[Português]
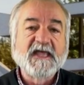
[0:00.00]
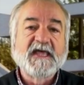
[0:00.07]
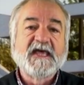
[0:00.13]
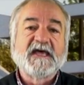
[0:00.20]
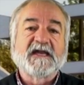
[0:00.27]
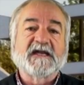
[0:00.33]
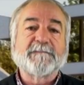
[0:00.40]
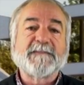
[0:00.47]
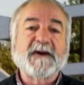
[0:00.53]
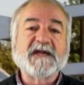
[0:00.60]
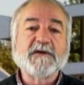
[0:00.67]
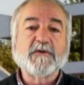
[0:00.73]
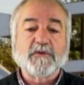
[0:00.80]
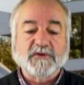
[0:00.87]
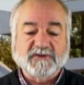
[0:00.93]
Reparem
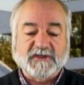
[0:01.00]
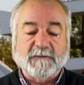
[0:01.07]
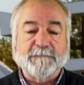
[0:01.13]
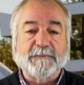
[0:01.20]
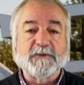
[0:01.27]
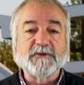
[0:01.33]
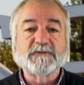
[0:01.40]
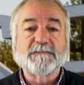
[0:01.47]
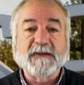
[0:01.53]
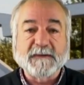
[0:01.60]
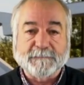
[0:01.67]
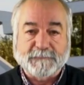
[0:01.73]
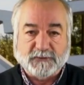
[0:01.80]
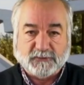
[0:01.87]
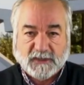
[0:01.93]
o contraponto para
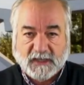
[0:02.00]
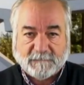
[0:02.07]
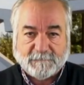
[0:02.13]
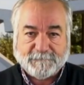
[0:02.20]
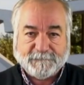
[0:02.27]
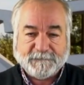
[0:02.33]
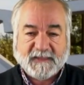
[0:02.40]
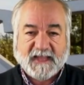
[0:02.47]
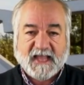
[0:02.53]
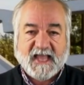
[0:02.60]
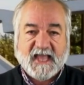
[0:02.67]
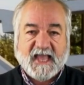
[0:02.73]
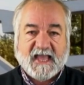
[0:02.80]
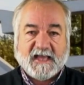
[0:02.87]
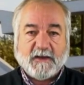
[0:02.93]
Portugal.
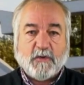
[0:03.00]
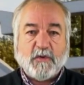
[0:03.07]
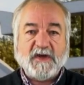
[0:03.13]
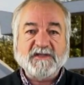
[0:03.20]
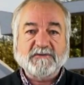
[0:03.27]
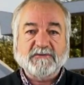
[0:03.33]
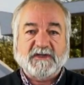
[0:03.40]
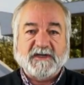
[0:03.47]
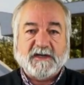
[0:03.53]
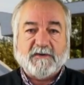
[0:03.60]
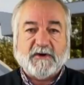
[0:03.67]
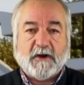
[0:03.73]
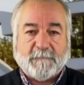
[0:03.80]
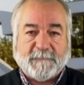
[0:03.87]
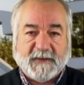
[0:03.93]
Enquanto que na
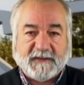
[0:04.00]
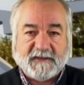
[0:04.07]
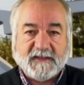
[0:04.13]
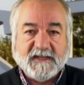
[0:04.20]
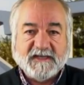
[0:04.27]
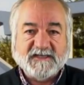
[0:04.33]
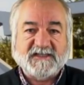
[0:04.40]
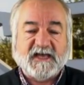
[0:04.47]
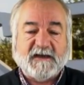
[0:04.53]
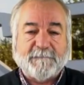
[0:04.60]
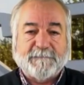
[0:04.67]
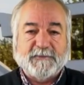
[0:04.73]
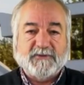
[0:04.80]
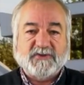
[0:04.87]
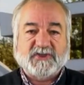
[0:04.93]
Europa está a
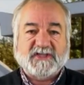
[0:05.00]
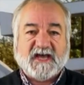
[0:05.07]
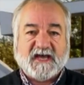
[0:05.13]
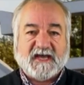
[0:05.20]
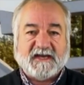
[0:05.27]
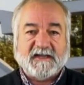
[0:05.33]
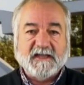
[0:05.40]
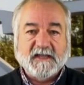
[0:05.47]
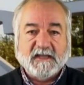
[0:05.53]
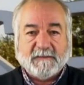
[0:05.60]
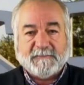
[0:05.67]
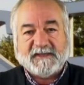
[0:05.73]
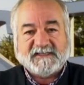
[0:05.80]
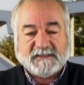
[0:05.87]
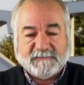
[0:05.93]
protestar.
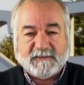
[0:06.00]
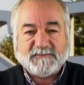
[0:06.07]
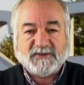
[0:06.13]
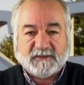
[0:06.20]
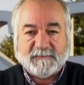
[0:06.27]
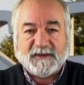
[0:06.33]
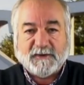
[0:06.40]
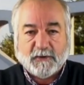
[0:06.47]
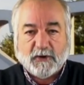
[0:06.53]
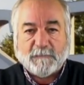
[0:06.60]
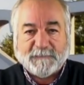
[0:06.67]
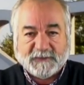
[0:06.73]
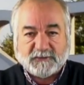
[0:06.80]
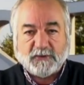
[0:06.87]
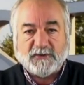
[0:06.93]
Bem, sabemos que também na
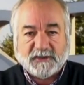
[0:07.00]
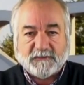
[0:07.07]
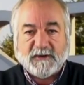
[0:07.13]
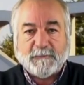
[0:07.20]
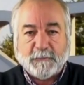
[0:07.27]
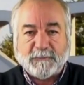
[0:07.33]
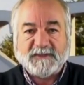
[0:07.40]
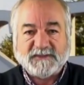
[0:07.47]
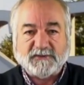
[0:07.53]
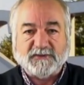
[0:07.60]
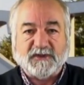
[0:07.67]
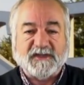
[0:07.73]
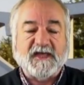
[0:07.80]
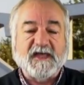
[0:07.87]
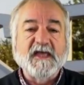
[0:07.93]
Europa toda, não é a população
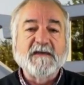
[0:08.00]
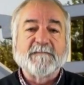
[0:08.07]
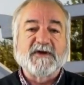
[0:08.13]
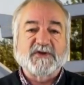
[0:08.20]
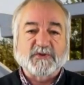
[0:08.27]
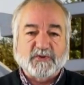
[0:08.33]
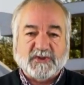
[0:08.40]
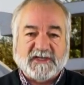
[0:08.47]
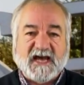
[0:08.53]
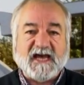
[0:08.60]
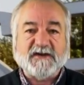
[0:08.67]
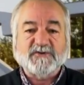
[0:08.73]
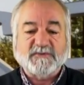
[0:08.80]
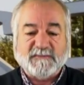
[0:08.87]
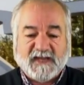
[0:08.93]
toda, mas os
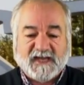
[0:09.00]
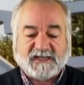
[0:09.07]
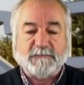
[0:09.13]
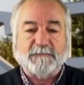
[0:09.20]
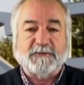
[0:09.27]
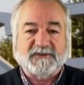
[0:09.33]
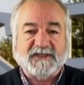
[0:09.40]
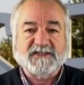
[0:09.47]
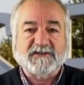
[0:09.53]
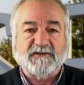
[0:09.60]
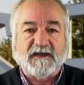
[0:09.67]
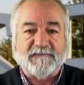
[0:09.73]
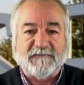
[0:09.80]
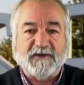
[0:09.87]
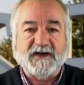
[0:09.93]
largos milhares que protestam
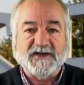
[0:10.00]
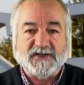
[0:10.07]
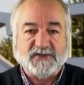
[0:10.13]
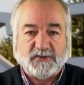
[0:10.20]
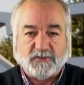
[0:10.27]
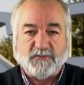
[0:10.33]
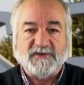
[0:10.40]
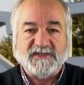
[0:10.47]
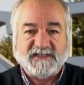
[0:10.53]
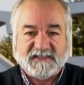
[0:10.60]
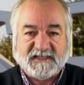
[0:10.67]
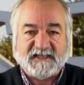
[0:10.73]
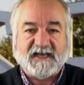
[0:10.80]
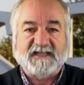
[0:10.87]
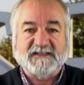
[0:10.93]
lá fora nas ruas, nas
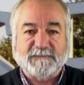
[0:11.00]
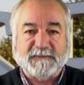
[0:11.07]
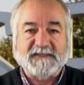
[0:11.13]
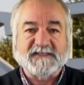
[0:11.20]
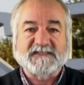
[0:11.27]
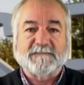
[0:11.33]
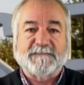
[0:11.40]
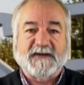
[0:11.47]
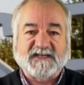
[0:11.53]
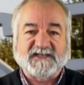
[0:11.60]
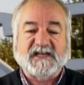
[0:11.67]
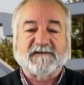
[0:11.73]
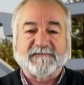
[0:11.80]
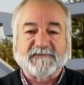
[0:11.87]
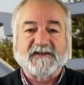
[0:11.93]
cidades principais já
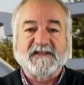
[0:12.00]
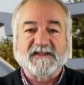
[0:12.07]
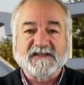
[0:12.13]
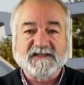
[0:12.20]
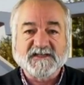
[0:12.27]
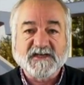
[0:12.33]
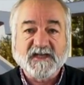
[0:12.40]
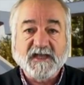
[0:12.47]
referidas,